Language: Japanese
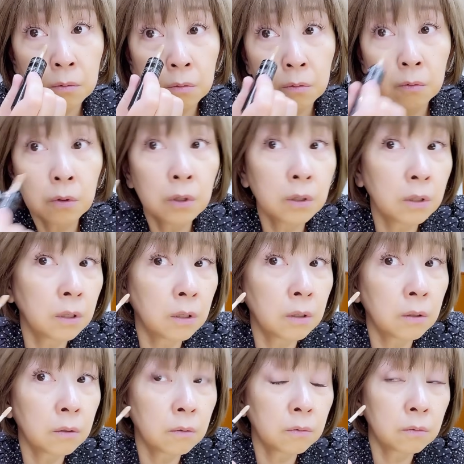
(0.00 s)
これ
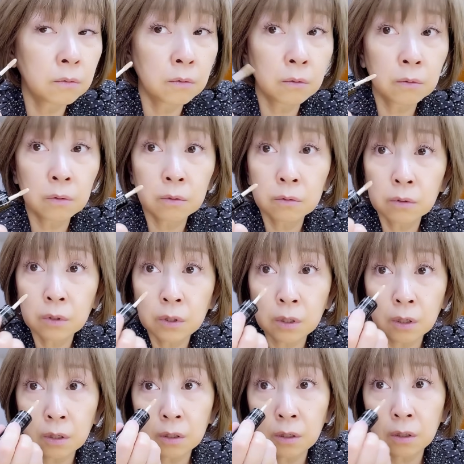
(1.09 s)
ね、なんか綺
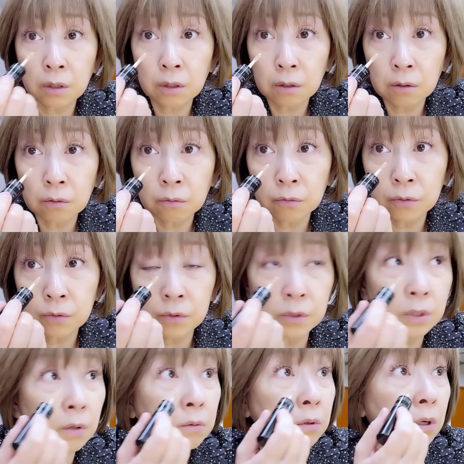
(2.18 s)
麗に映っ
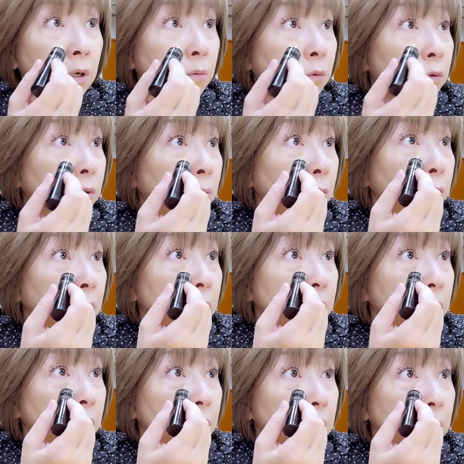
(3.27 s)
ちゃうから、もともとはす
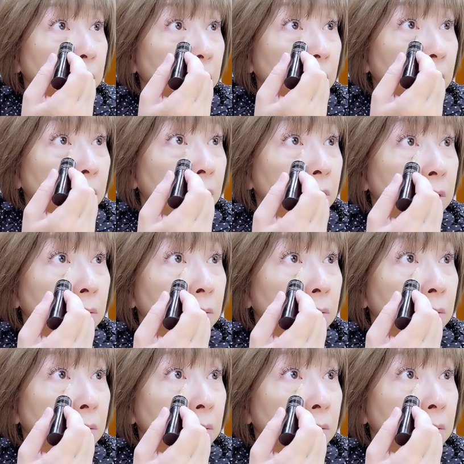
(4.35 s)
ごいシミなんです。